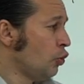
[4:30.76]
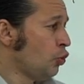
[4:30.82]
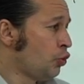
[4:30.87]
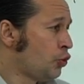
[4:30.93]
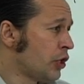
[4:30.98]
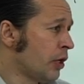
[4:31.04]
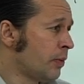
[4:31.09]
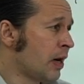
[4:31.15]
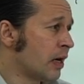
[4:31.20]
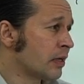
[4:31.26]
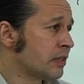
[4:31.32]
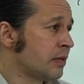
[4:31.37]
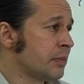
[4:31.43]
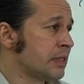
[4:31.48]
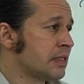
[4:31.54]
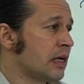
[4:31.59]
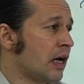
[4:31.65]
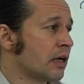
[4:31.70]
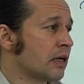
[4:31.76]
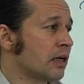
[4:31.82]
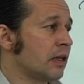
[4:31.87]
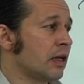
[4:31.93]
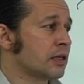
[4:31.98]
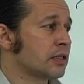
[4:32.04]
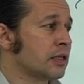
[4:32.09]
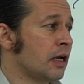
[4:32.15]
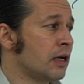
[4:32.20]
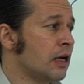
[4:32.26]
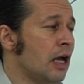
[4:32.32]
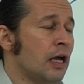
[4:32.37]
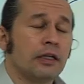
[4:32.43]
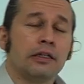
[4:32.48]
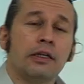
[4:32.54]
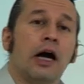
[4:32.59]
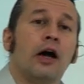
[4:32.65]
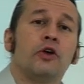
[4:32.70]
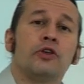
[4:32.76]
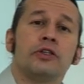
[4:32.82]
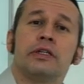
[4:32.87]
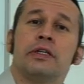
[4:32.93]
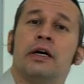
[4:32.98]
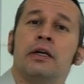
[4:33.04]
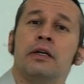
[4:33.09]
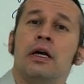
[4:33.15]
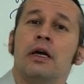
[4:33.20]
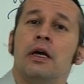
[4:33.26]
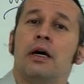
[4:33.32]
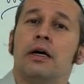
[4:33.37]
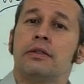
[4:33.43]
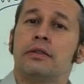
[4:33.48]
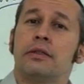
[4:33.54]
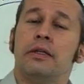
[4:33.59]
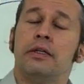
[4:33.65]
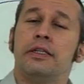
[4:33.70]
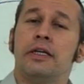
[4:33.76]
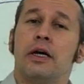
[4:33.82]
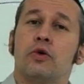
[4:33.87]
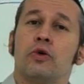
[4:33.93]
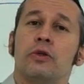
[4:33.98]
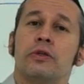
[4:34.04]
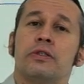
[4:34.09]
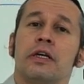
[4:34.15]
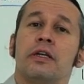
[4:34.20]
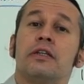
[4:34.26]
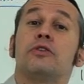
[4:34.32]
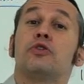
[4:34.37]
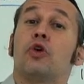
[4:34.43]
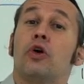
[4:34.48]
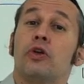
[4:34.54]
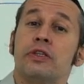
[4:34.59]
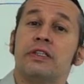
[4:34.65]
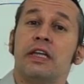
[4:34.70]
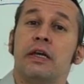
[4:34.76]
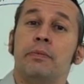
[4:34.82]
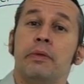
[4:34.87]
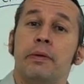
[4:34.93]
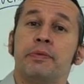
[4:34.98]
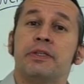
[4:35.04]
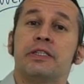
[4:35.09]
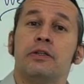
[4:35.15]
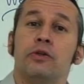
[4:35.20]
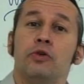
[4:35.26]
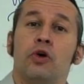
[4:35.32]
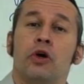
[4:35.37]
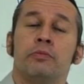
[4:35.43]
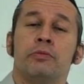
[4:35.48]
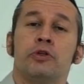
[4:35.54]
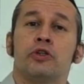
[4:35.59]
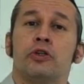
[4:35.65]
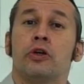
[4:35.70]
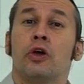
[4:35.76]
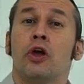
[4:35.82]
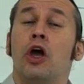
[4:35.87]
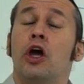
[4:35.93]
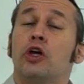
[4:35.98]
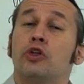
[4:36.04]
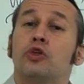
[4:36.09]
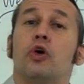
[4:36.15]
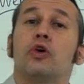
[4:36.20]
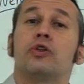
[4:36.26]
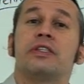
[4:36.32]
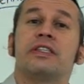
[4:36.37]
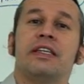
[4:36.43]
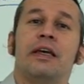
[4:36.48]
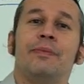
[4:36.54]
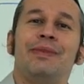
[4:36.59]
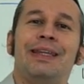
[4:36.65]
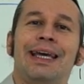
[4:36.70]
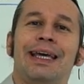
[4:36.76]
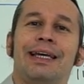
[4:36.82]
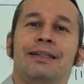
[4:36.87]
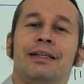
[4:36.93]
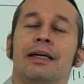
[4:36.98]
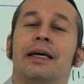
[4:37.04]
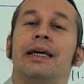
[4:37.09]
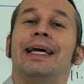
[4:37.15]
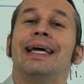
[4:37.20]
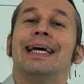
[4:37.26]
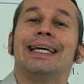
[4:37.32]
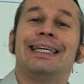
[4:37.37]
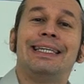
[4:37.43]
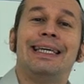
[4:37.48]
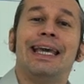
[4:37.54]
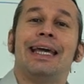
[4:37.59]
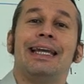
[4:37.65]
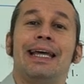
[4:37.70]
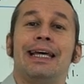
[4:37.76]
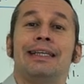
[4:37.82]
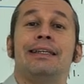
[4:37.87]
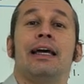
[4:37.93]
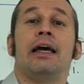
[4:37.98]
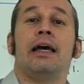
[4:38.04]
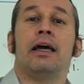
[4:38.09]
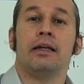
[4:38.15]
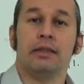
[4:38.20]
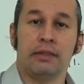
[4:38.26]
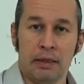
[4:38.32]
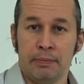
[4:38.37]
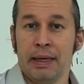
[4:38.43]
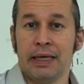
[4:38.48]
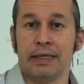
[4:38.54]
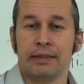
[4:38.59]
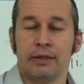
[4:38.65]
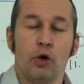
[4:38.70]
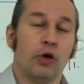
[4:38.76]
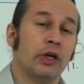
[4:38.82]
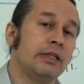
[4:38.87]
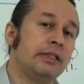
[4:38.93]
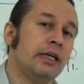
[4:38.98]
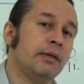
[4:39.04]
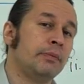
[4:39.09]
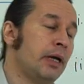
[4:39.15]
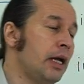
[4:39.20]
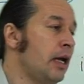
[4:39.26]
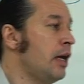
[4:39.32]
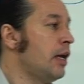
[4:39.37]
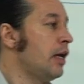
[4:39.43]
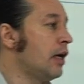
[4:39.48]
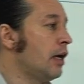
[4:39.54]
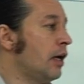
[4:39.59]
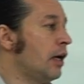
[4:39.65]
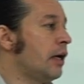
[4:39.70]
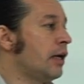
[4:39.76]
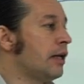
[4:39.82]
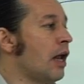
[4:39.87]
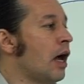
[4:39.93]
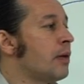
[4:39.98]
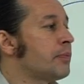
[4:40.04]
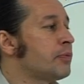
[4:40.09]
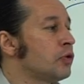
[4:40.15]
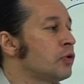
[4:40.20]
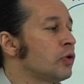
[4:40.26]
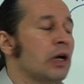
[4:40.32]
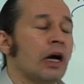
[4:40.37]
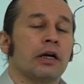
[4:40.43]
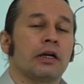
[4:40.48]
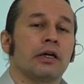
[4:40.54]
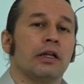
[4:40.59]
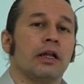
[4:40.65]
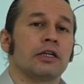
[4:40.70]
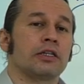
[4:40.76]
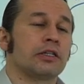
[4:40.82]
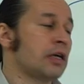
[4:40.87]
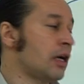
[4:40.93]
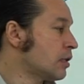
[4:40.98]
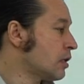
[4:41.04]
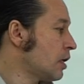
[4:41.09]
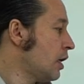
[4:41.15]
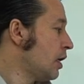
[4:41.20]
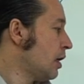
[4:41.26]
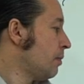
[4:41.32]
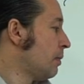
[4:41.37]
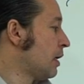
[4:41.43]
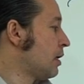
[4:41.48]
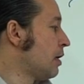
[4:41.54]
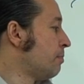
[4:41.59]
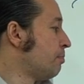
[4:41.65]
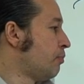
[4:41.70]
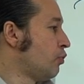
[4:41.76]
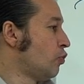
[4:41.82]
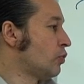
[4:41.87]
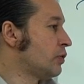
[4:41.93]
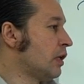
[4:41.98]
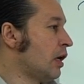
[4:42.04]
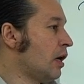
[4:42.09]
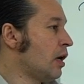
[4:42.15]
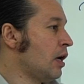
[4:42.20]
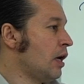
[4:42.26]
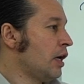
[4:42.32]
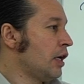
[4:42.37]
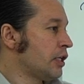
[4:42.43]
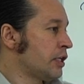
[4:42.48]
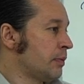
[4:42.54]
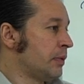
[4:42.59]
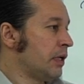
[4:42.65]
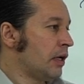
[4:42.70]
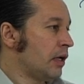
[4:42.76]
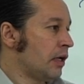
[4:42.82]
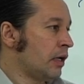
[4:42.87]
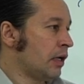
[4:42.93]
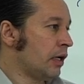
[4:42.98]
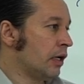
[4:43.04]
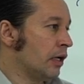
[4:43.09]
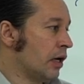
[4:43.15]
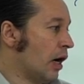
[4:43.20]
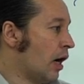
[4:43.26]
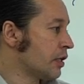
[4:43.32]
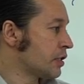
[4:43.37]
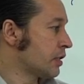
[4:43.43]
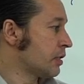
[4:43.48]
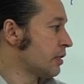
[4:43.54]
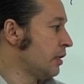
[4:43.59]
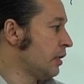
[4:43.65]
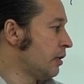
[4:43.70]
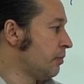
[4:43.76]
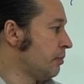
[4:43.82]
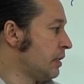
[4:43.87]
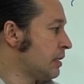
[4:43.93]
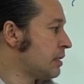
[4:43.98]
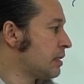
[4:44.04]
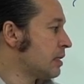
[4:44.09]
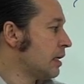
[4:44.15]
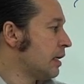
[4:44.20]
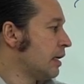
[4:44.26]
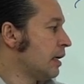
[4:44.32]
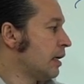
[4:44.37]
3'e baktığımızda arkadaşlar daha önceden hatırlayacak olursanız Trotzdem yapısını görmüştük. Trotzdem neydi? Gene de demekti. Öyle değil mi? E, ne yapıyorduk arkadaşlar? Bakın burada şimdi e, karşıtlığımız